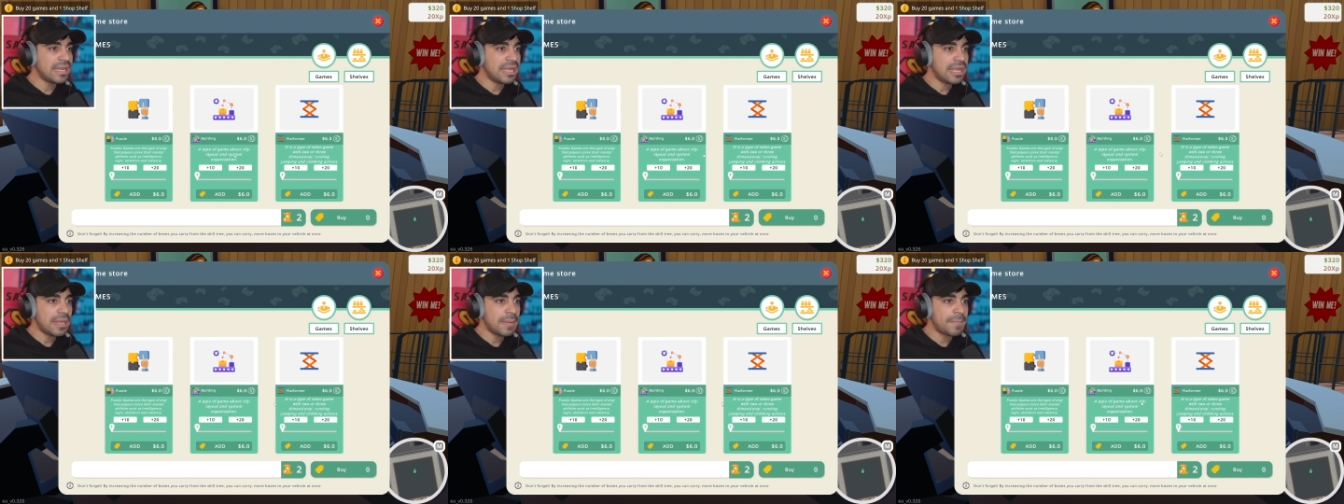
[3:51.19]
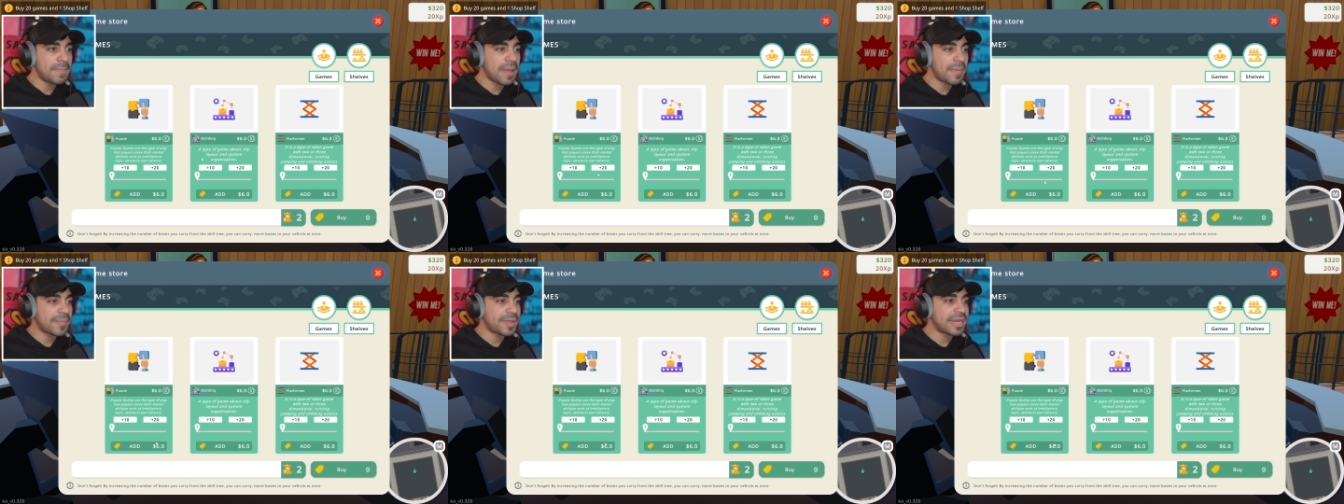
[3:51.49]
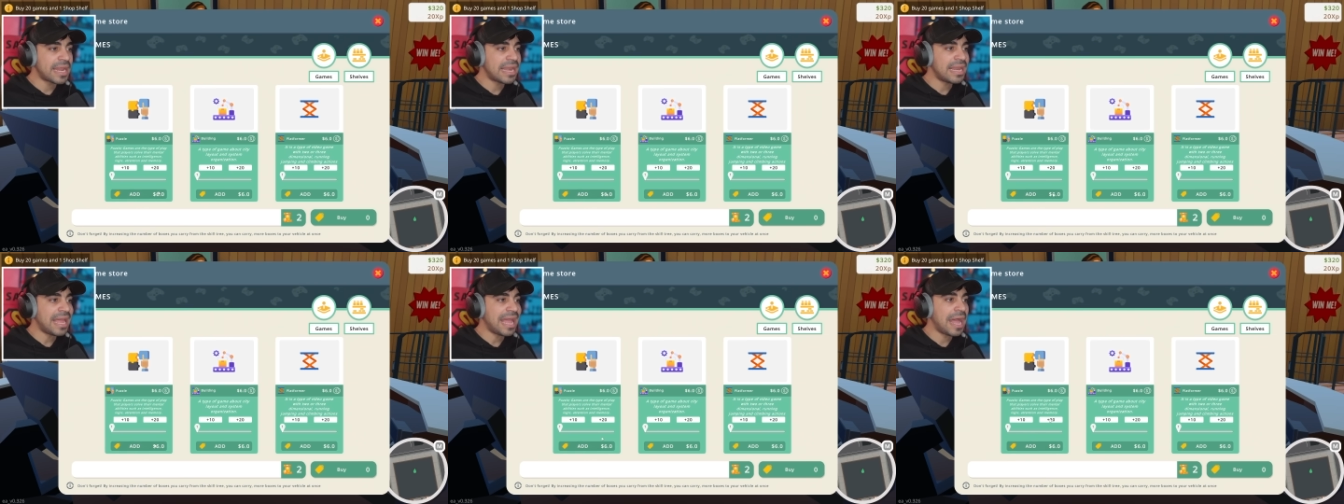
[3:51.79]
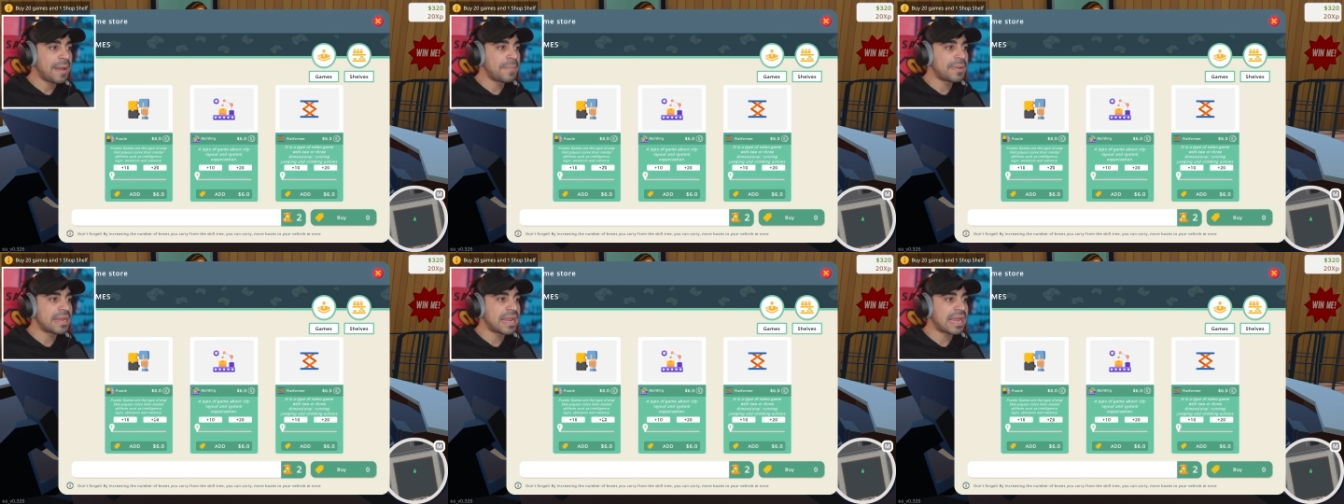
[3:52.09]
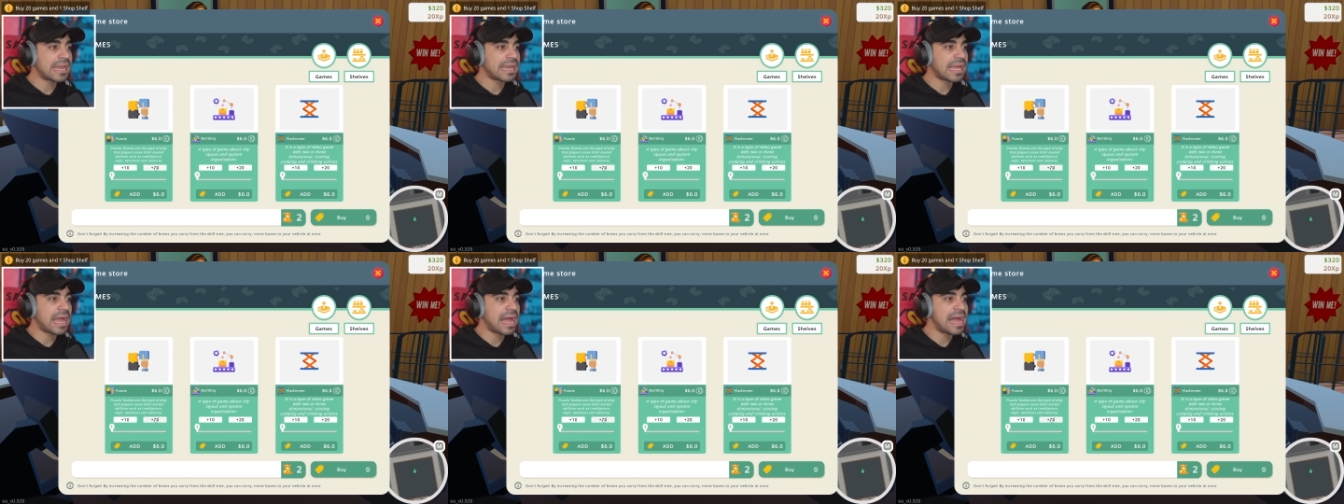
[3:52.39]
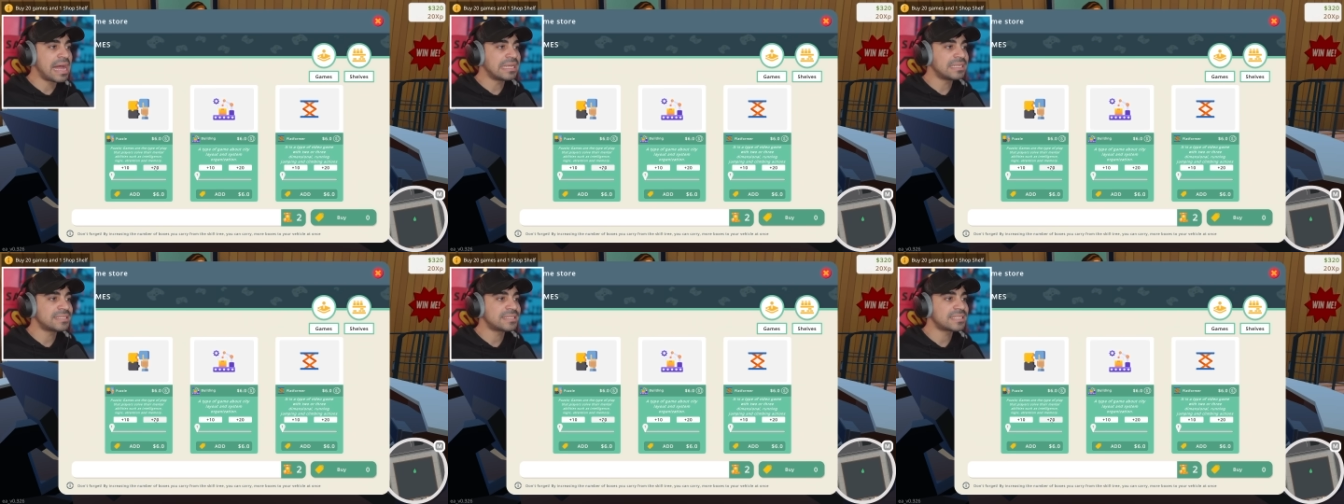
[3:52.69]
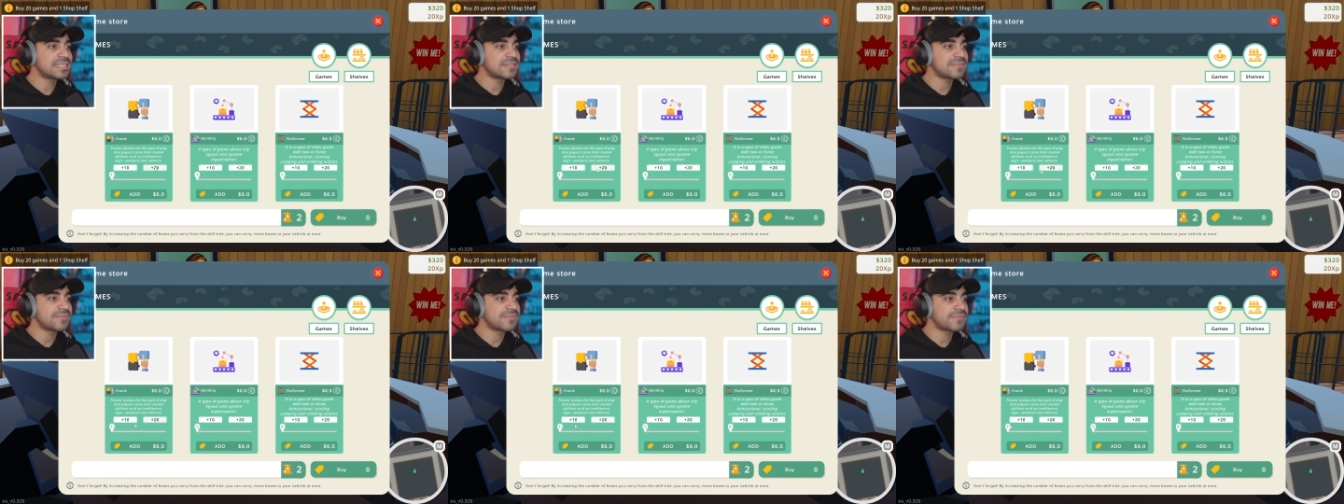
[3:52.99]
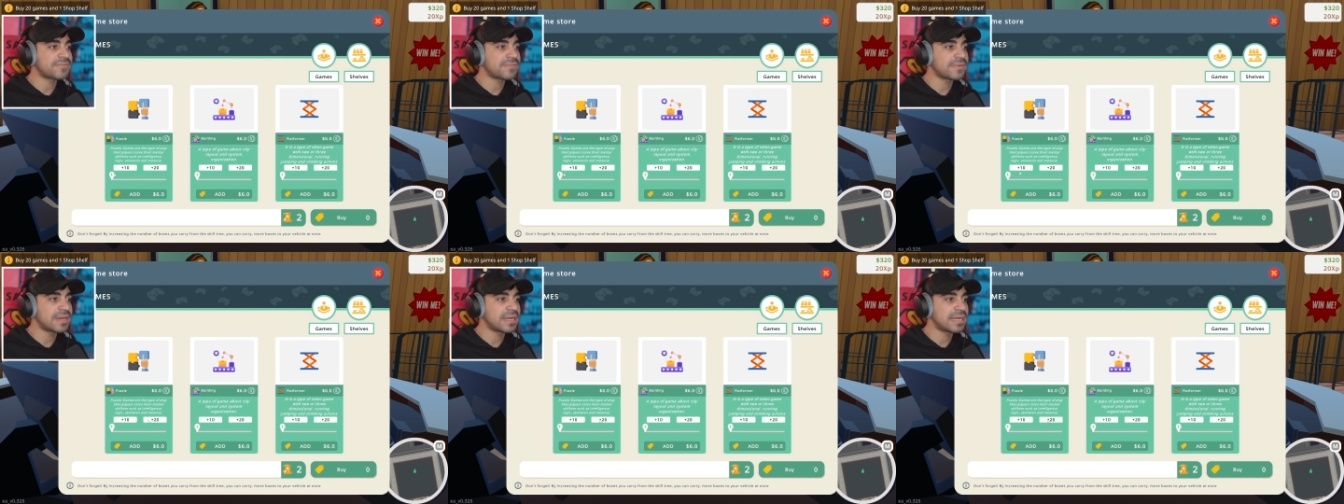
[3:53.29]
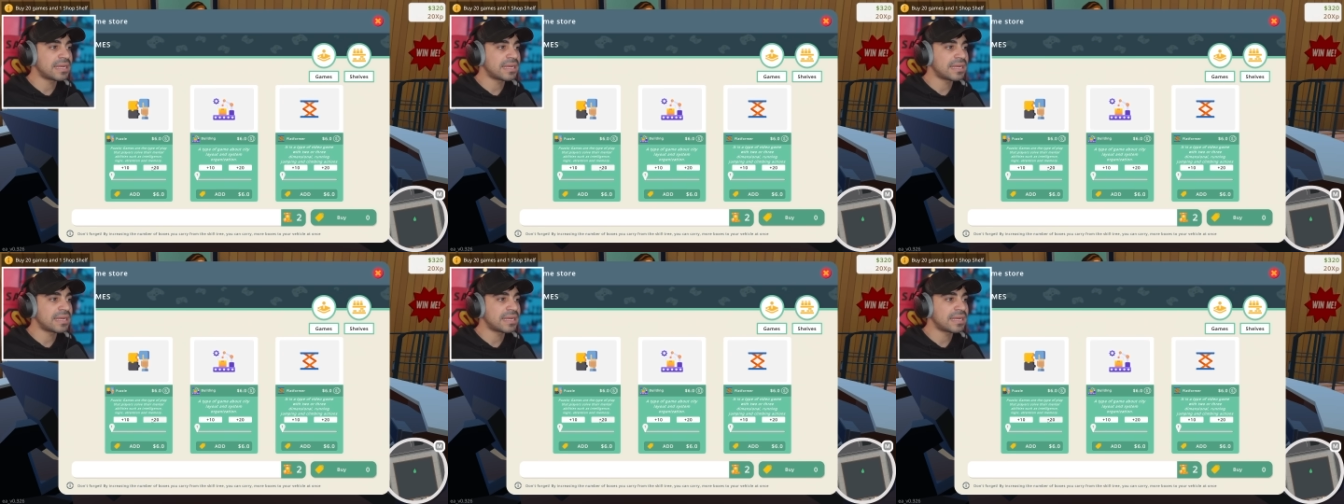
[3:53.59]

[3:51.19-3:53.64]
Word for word: لعبه من العاب الالغاز ف